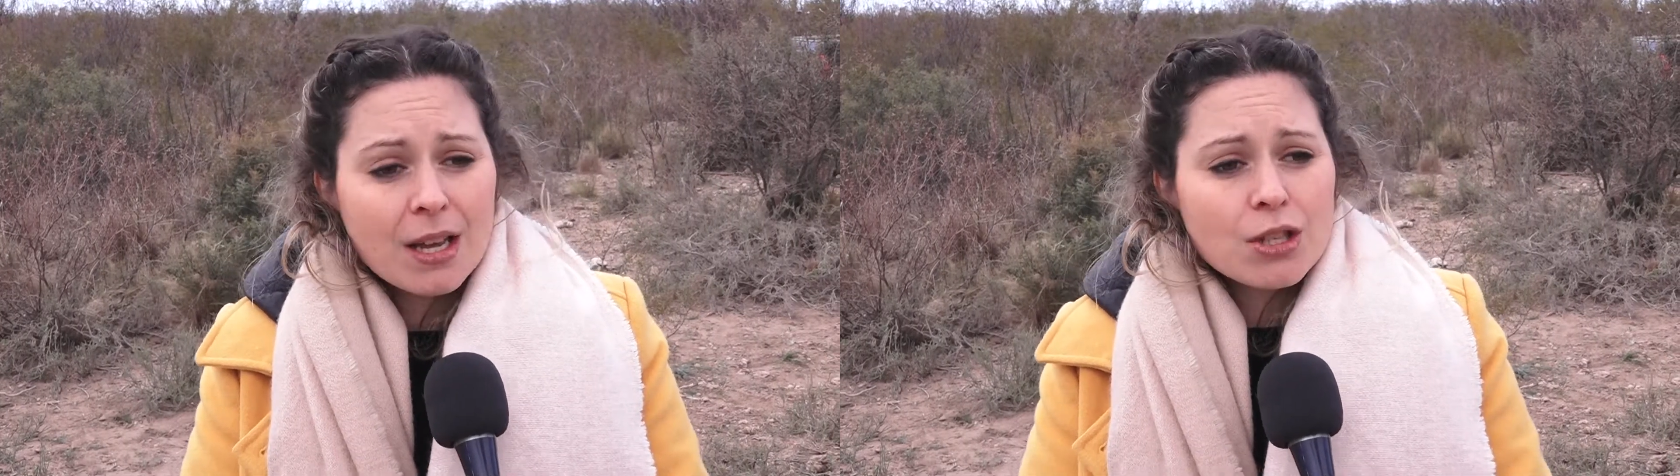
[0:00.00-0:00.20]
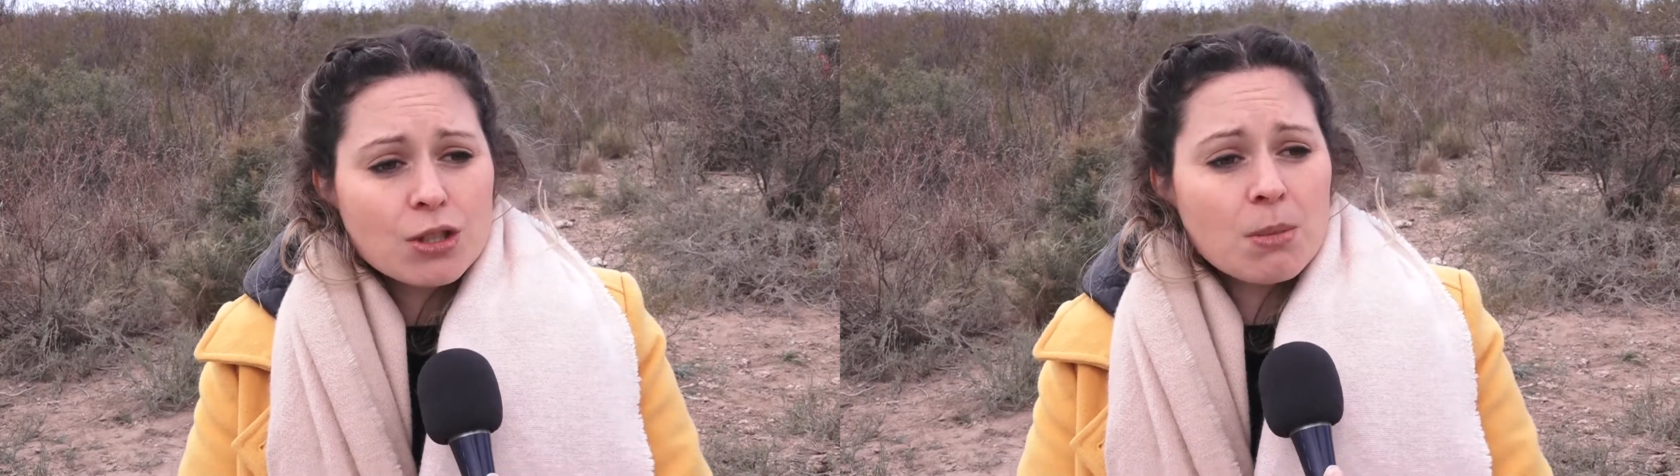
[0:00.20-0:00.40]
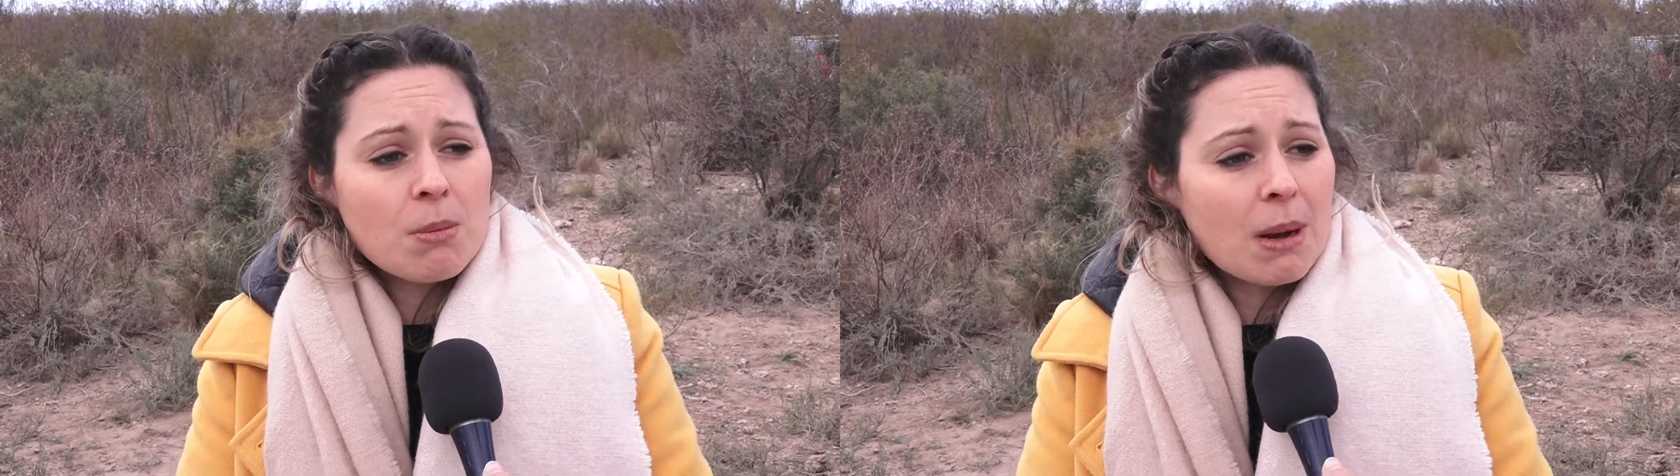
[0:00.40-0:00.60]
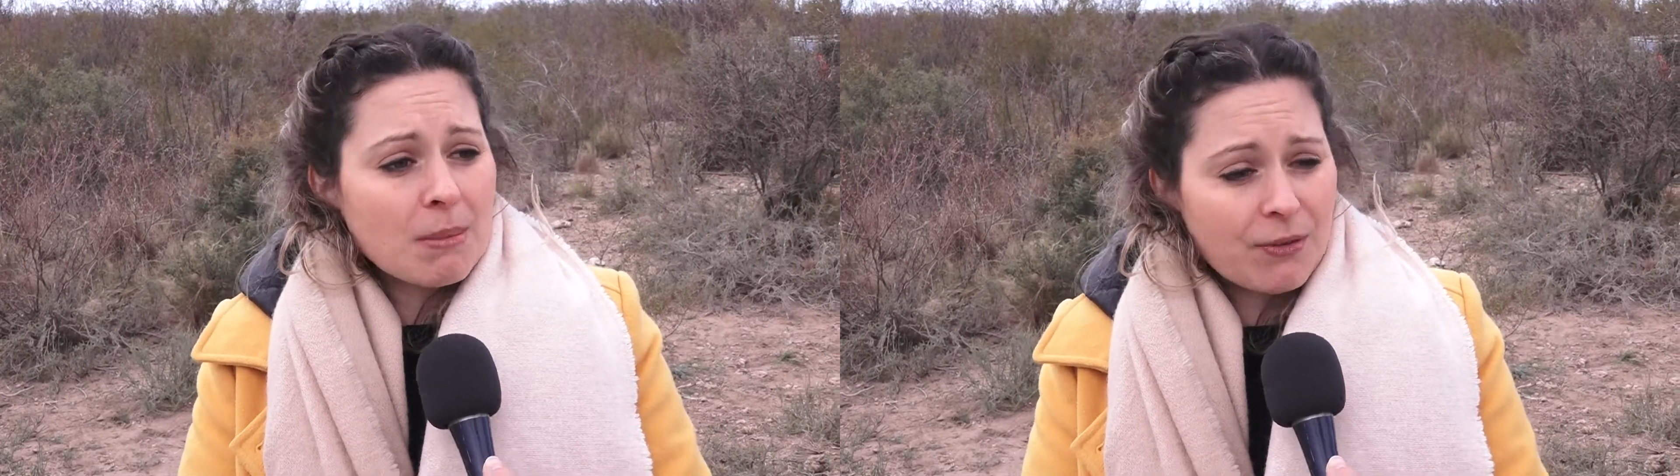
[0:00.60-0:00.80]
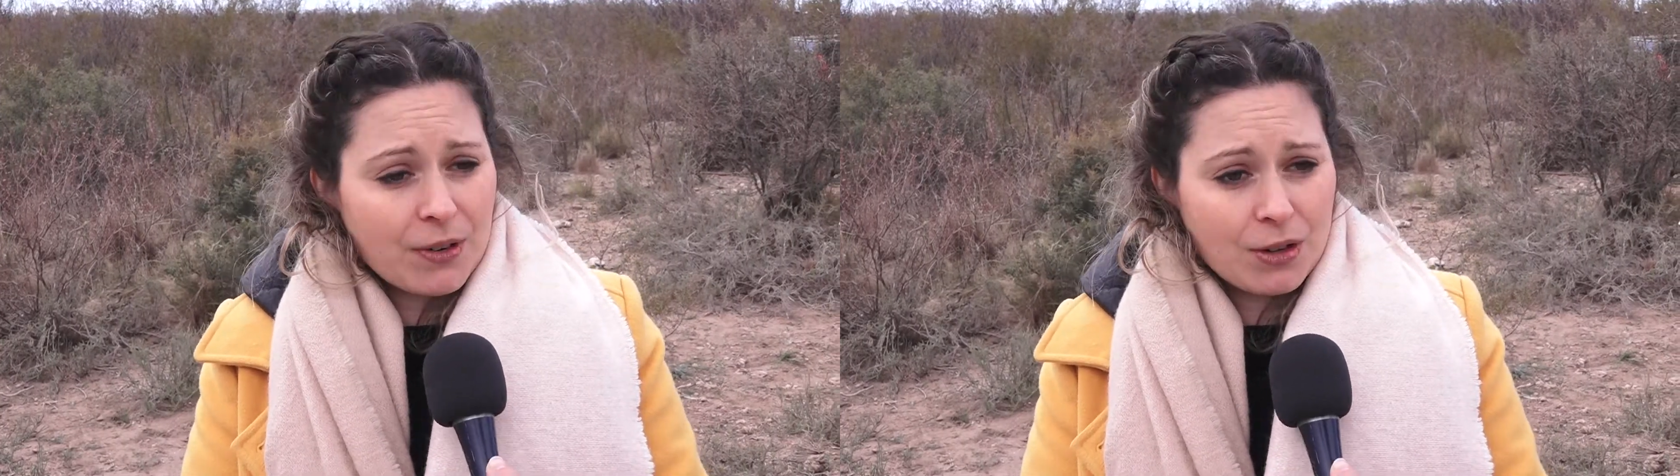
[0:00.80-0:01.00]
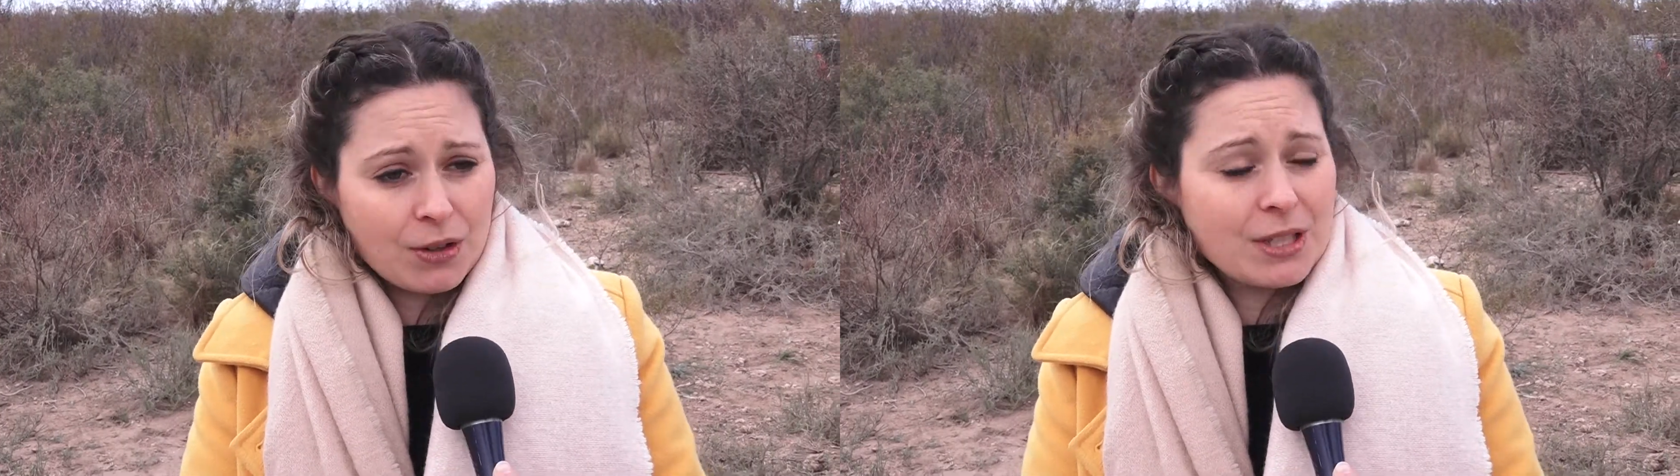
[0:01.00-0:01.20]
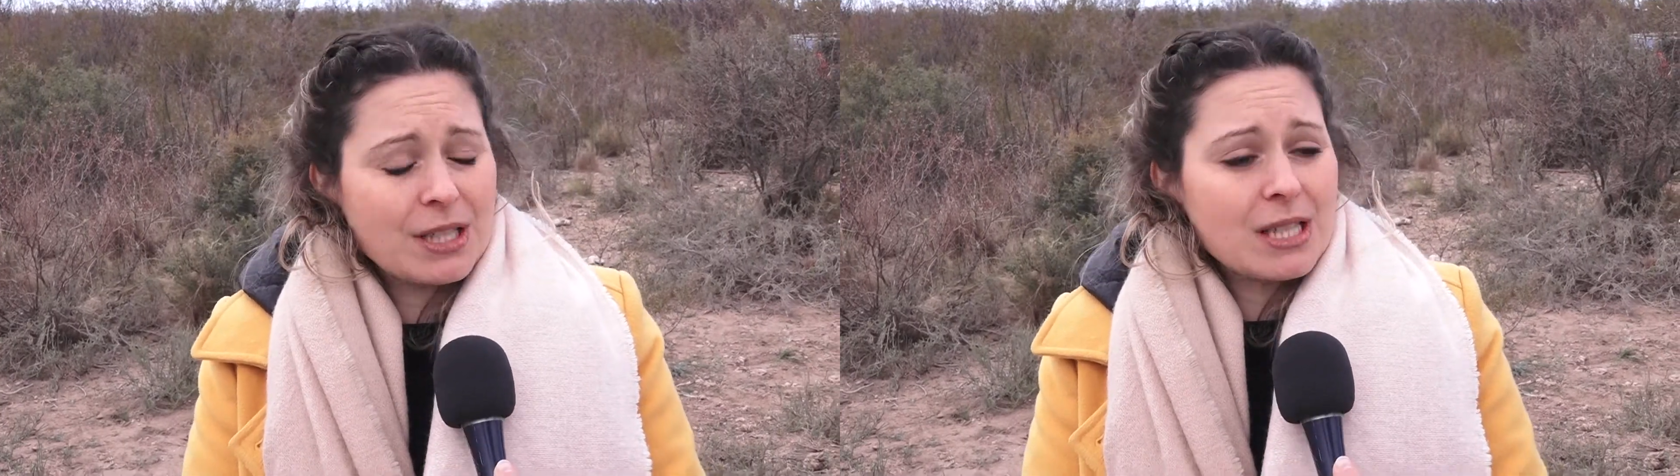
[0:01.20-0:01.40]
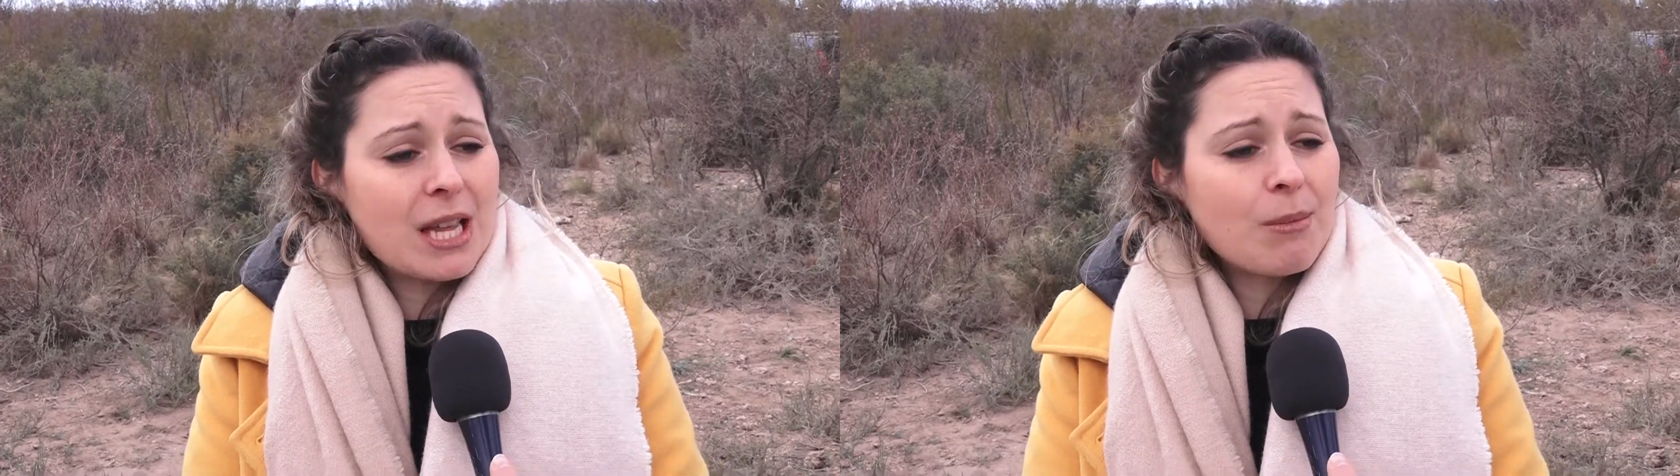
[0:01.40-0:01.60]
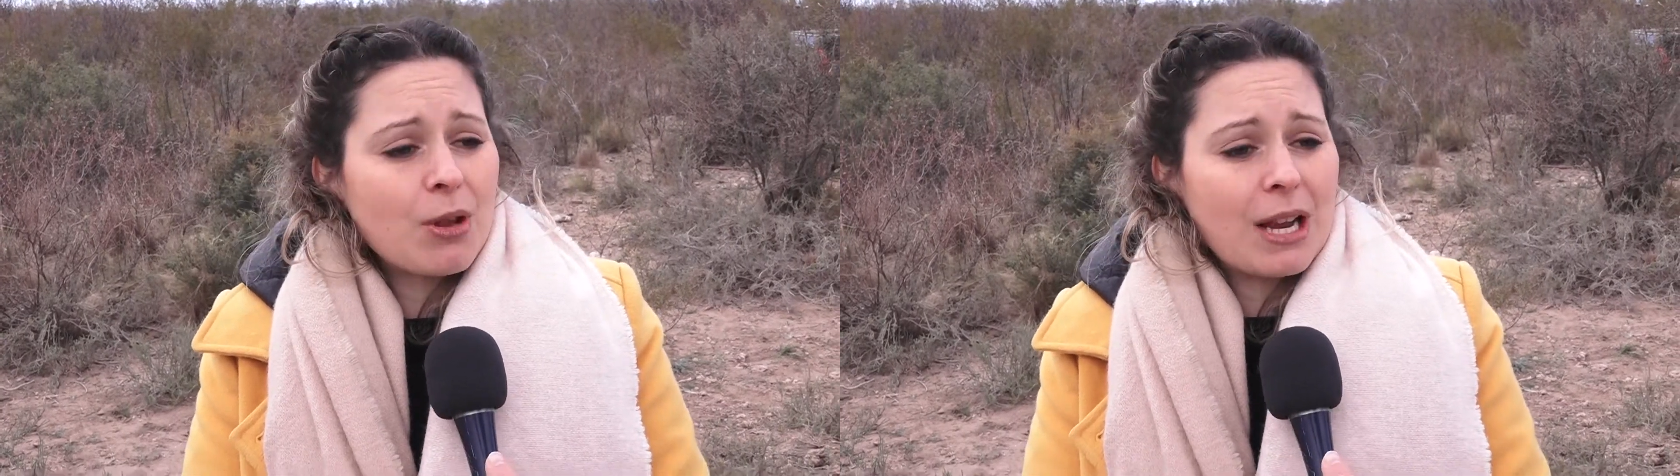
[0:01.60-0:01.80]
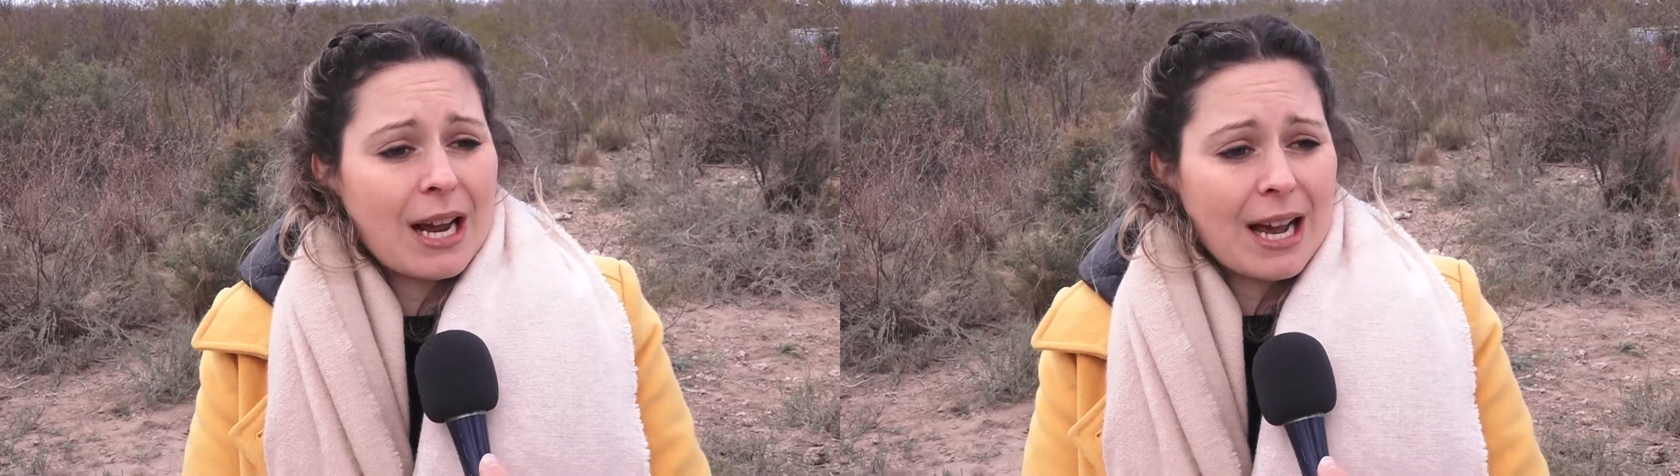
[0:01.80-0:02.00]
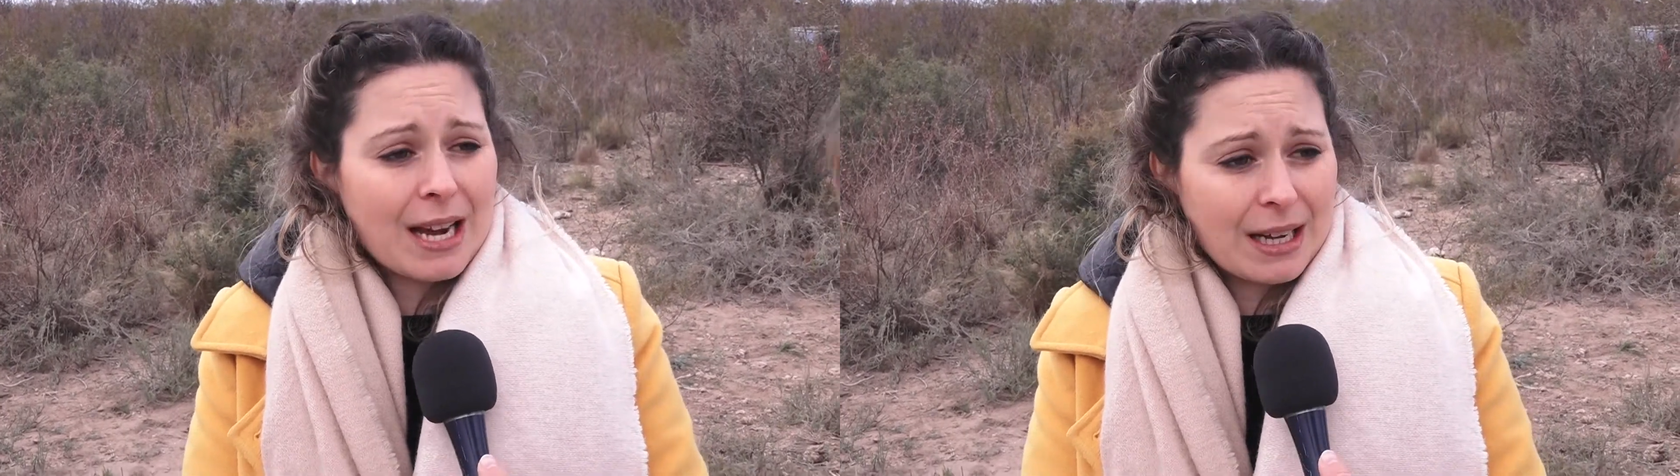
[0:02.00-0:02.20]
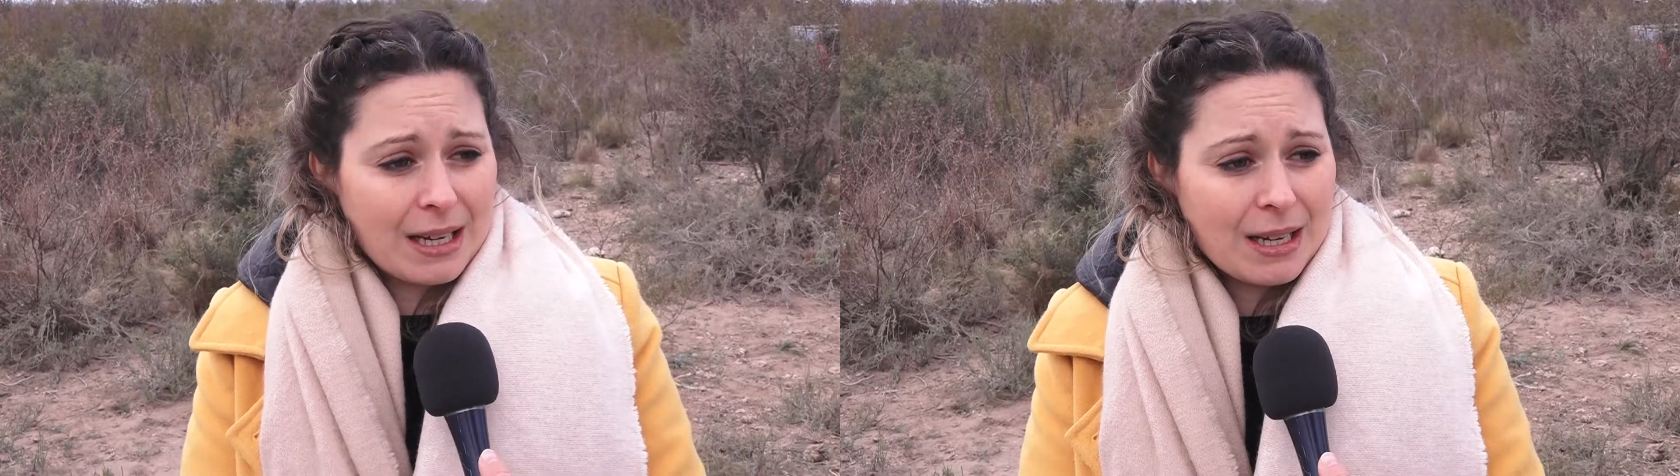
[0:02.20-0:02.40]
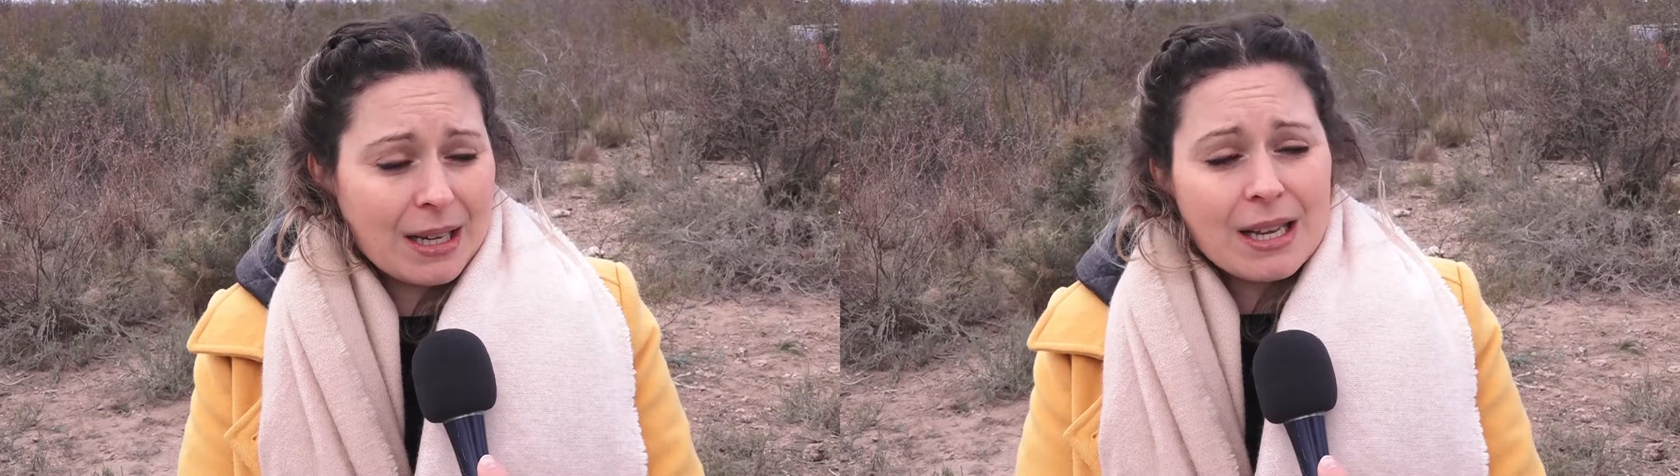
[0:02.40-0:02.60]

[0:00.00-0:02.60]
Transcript: Somos mamíferos, necesitamos de la carne.